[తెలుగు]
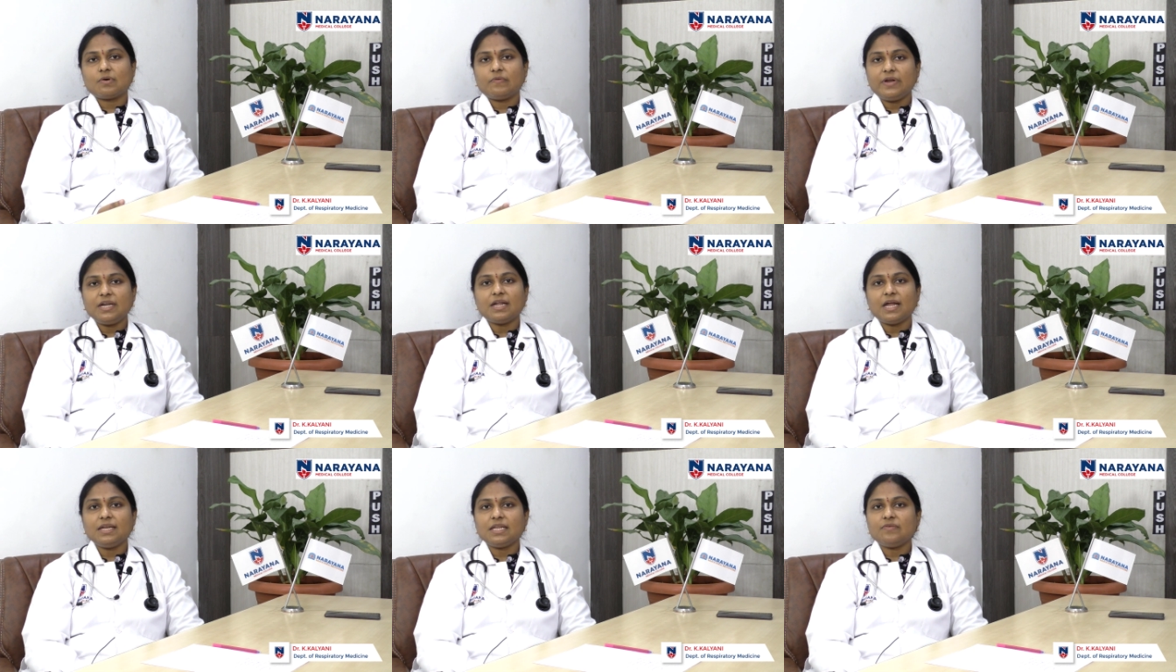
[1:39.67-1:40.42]
కోవిడ్
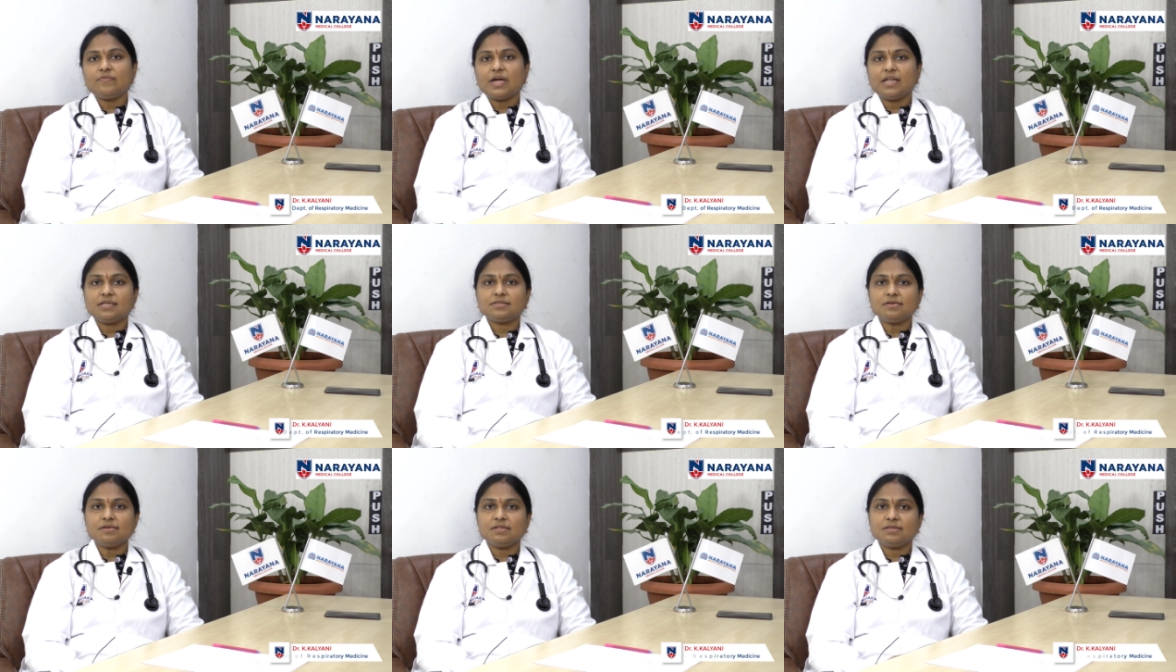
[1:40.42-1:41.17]
నైన్టీన్
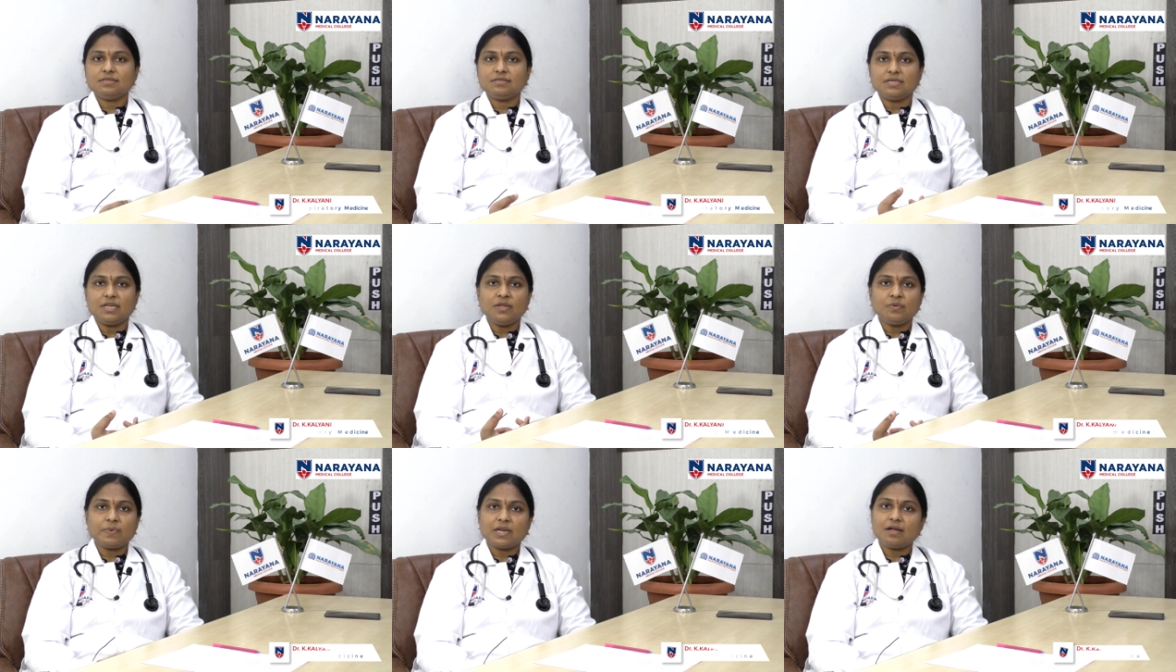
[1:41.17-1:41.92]
వైరస్
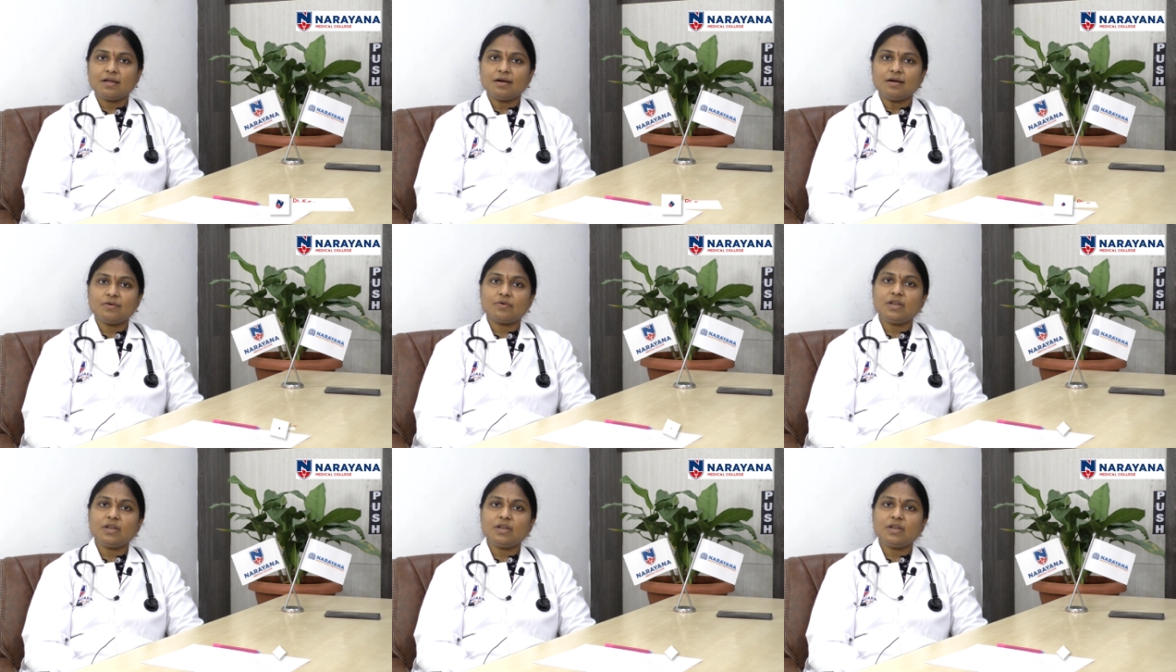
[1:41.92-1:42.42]
జన్యుపరంగా